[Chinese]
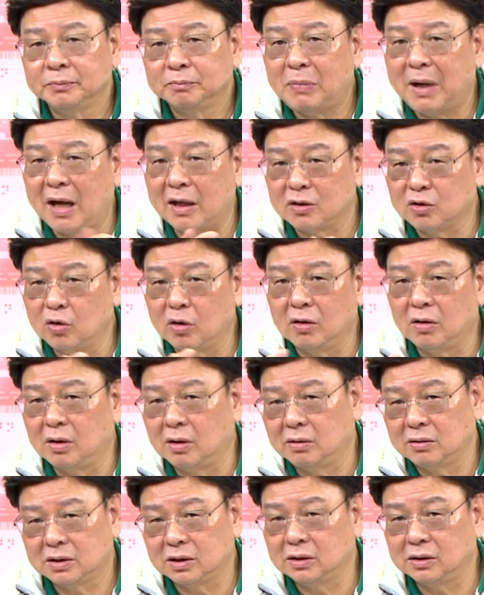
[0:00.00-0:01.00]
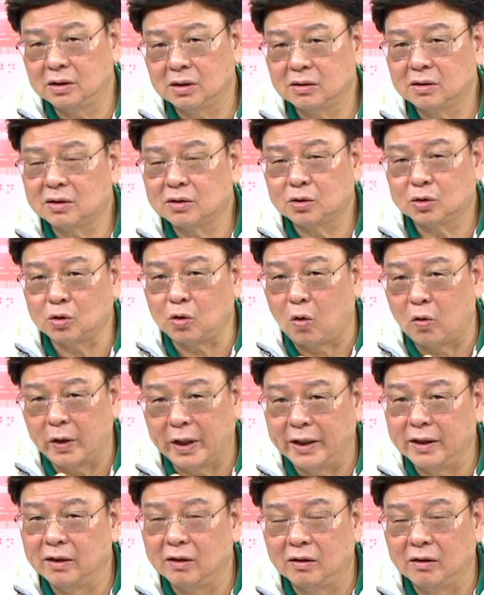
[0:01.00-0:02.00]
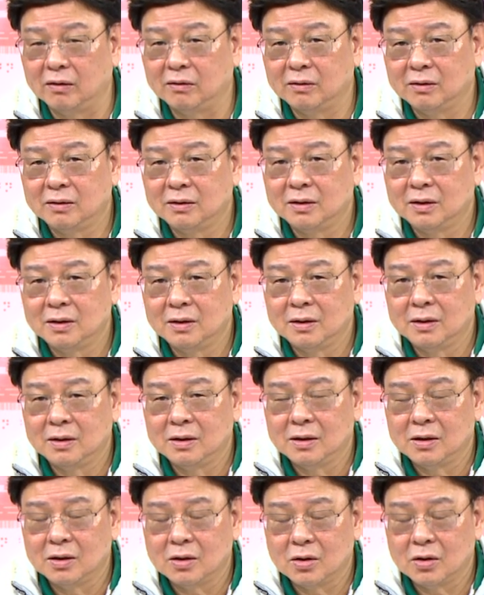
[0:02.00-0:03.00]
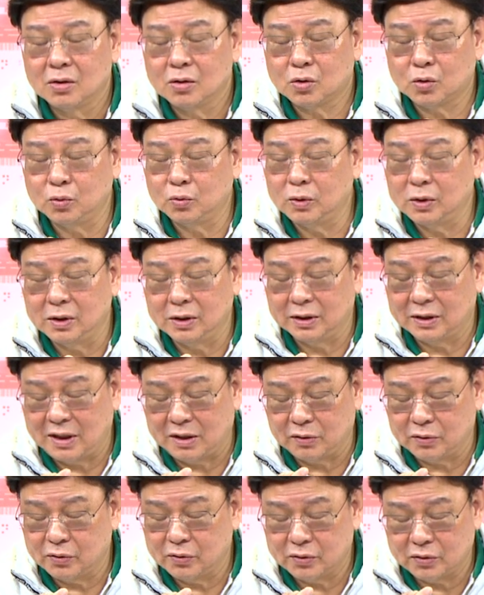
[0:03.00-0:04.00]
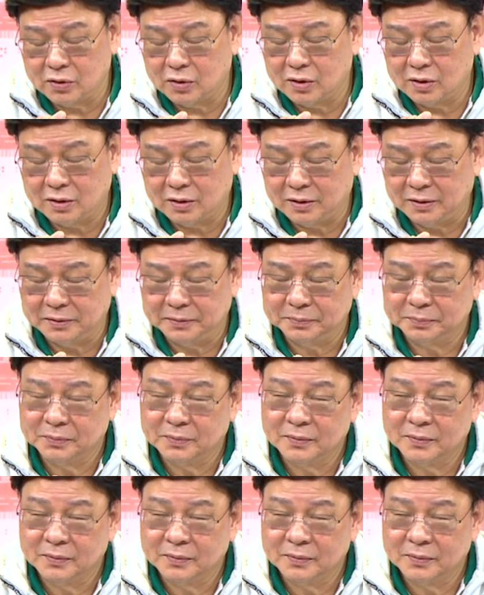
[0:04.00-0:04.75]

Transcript: 怕说这个苏联哦，苏俄假如说哦，